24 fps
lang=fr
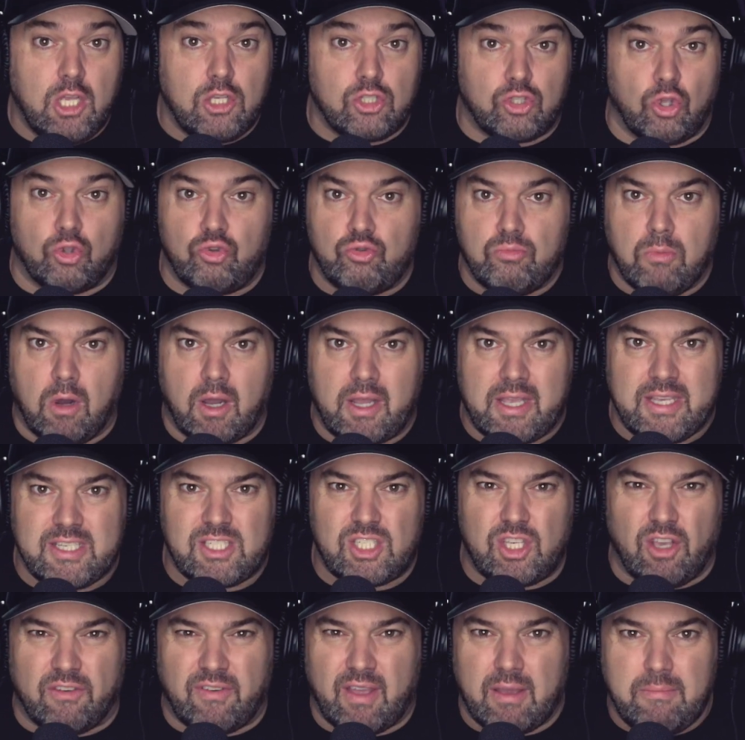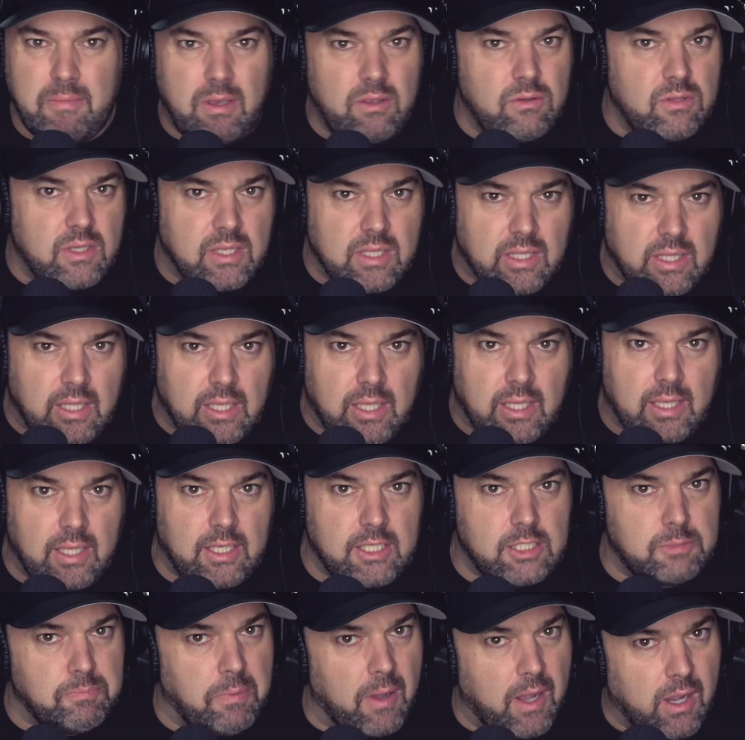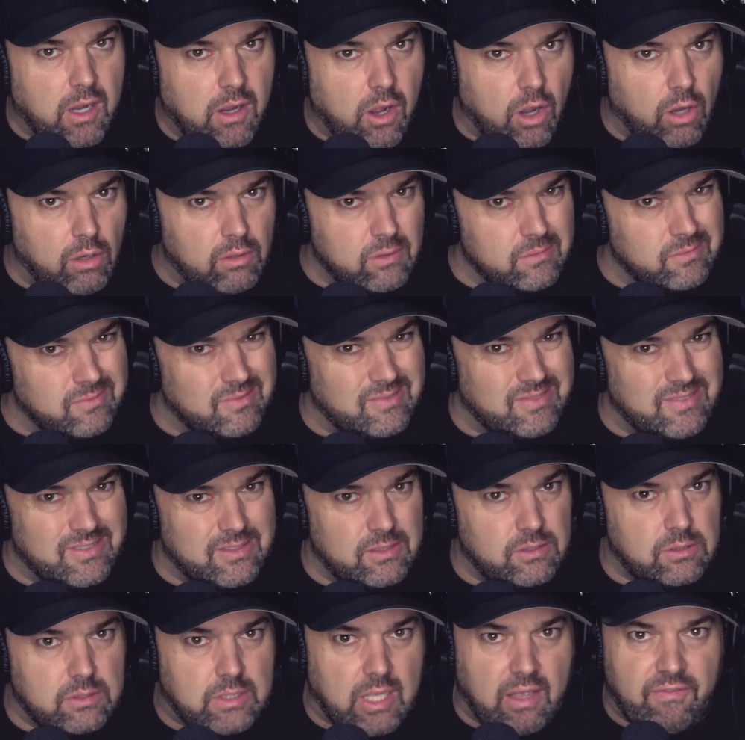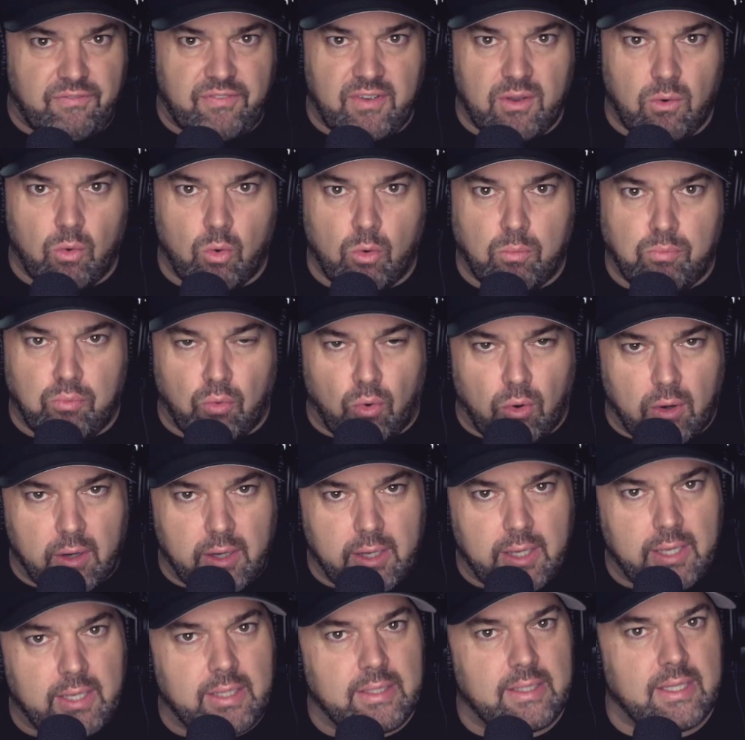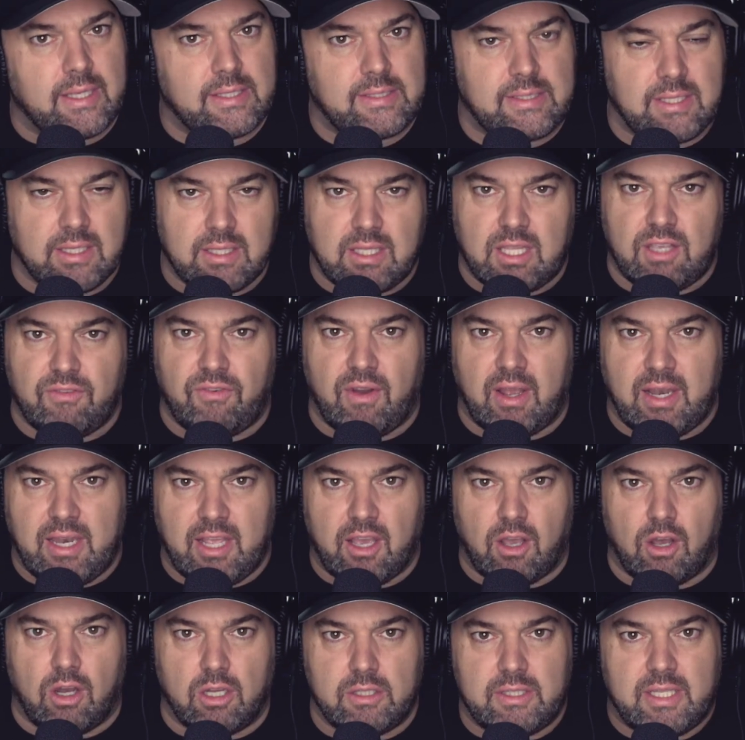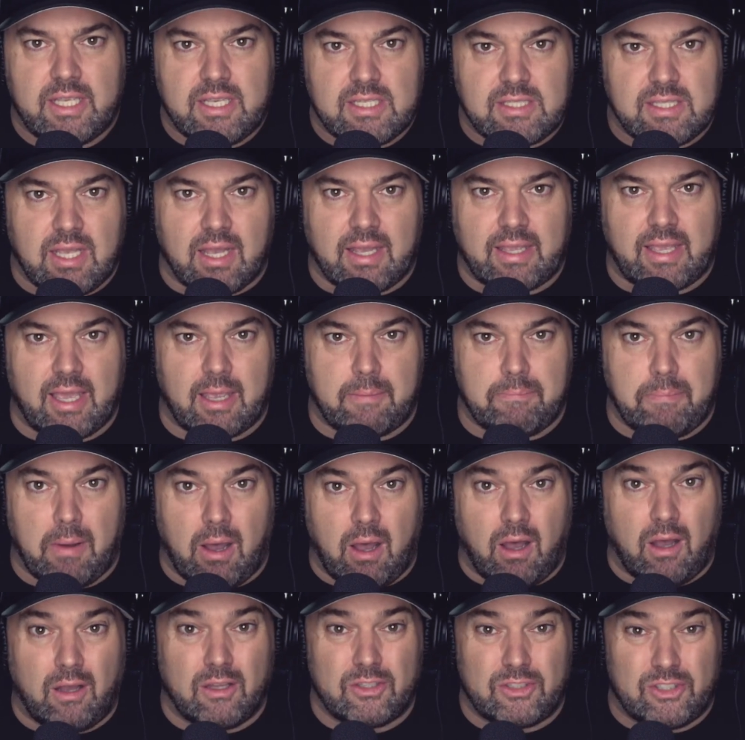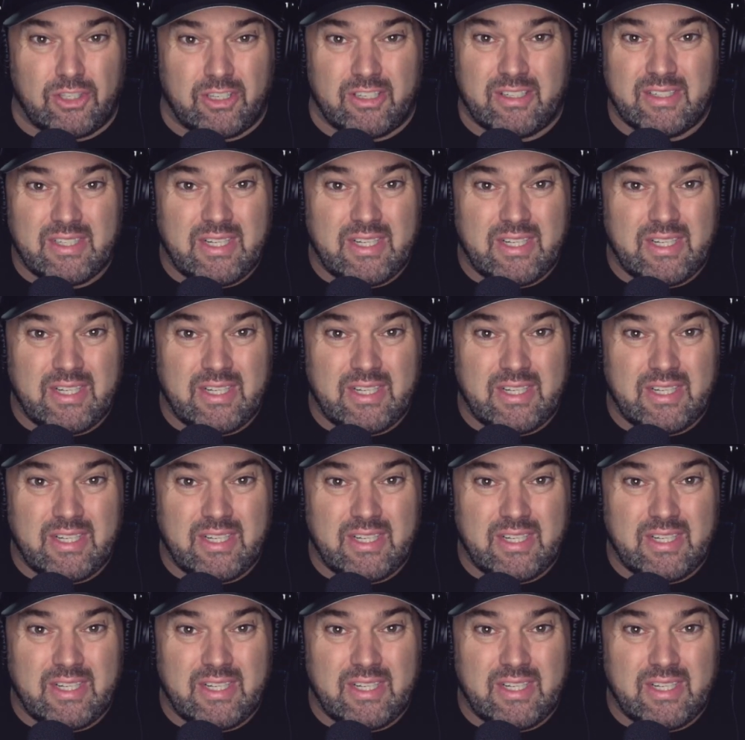C'est un humoriste qui a vraiment une idée, c'est pas encore euh, tout à fait au point, il décide qu'il va aller redescendre quelque part,